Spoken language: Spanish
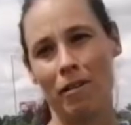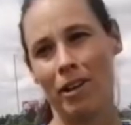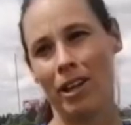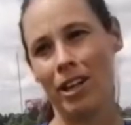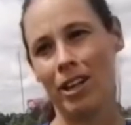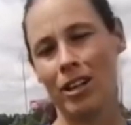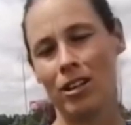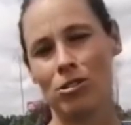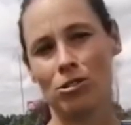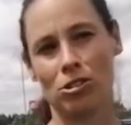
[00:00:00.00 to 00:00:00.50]
La
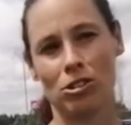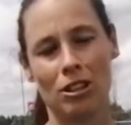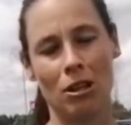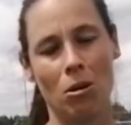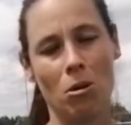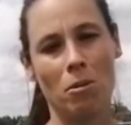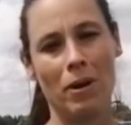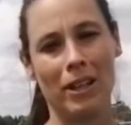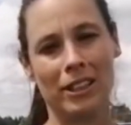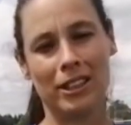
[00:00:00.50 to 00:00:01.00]
verdad que nosotros
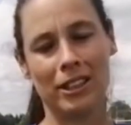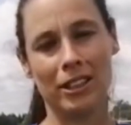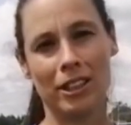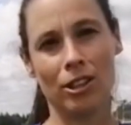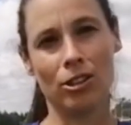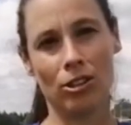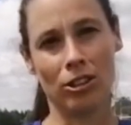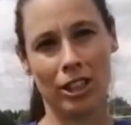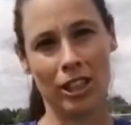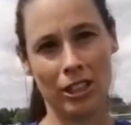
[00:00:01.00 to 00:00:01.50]
estamos bastante
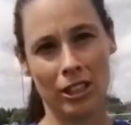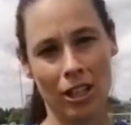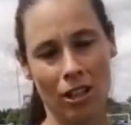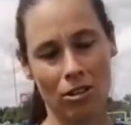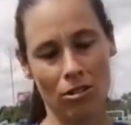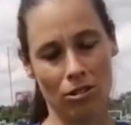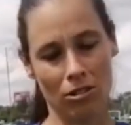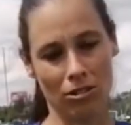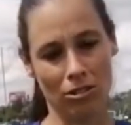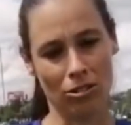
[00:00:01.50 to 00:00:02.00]
contentas
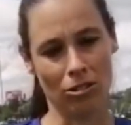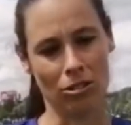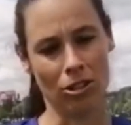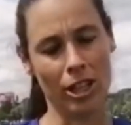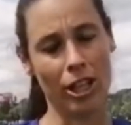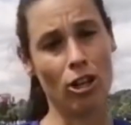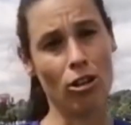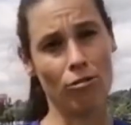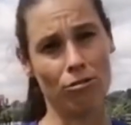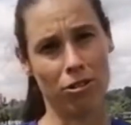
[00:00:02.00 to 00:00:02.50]

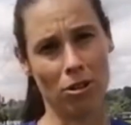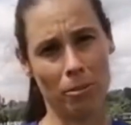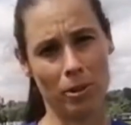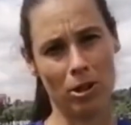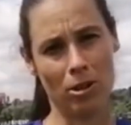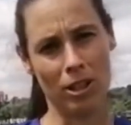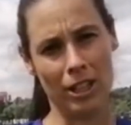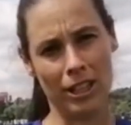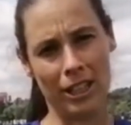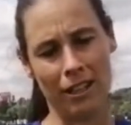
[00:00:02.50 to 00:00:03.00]
y
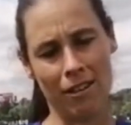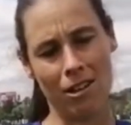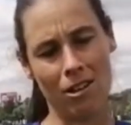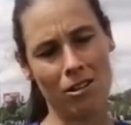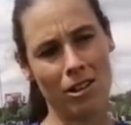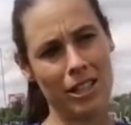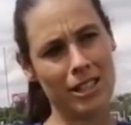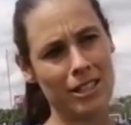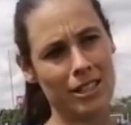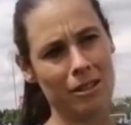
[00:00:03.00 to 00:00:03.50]
conformes con el
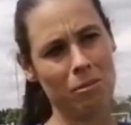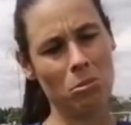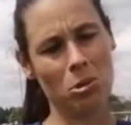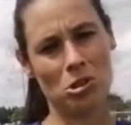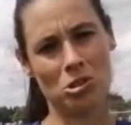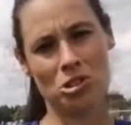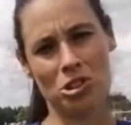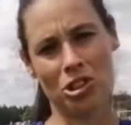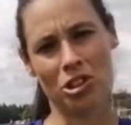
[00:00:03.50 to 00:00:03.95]
trabajo que hicimos.